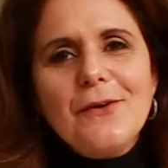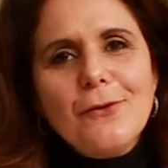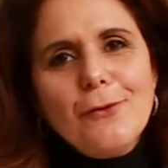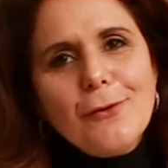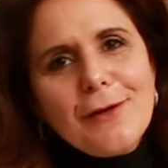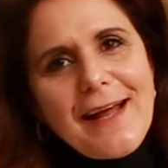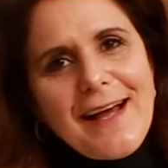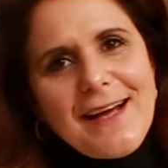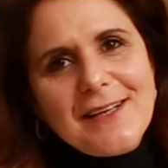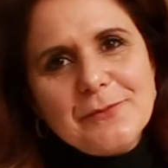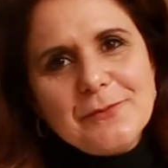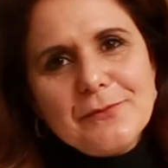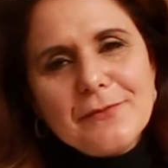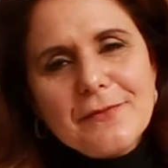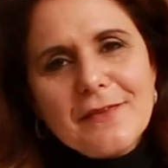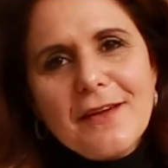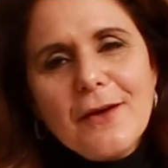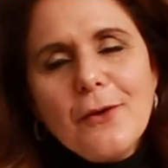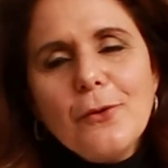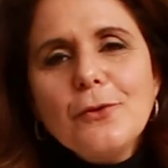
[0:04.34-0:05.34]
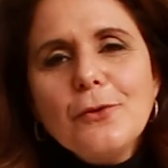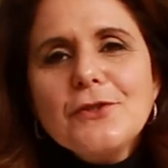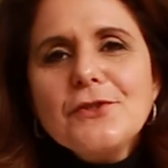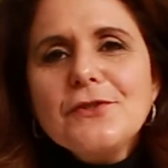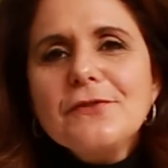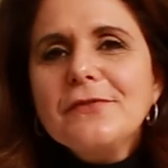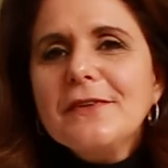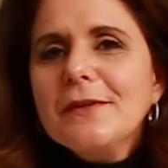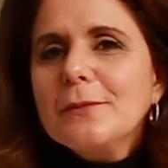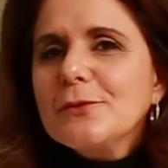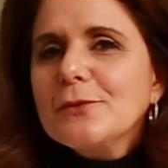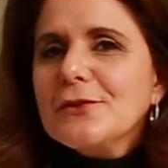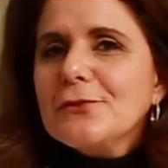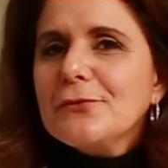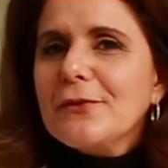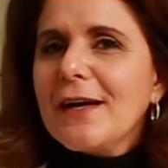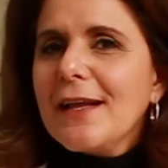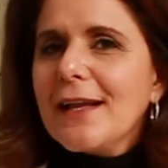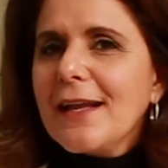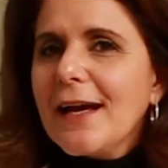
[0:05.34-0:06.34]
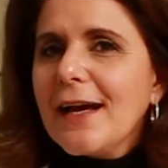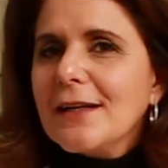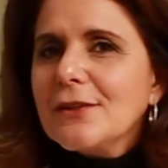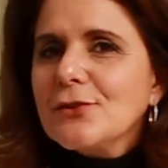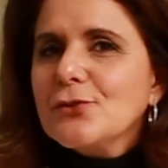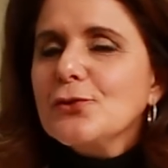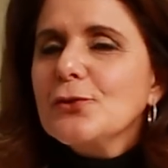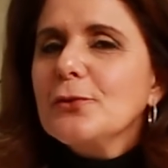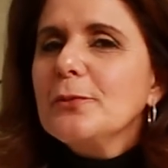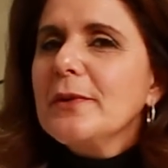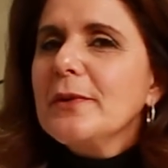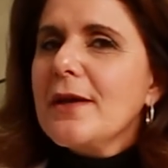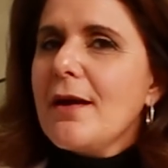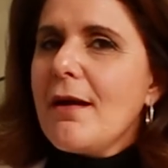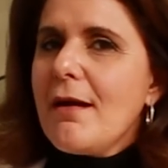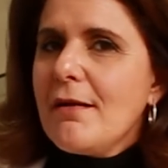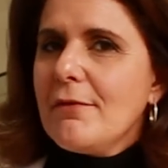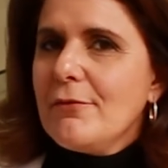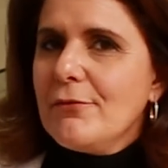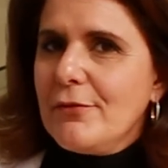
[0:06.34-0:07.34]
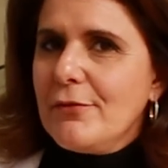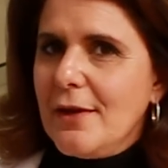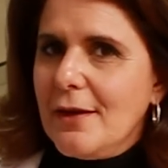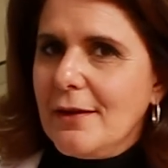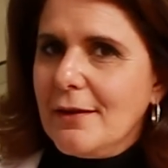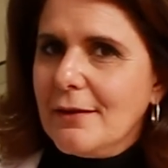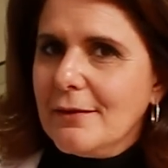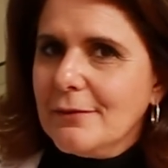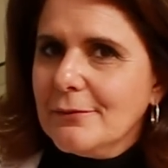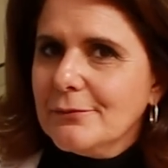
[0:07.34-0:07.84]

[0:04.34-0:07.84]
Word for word: Olá, hoje vamos falar sobre a aveia.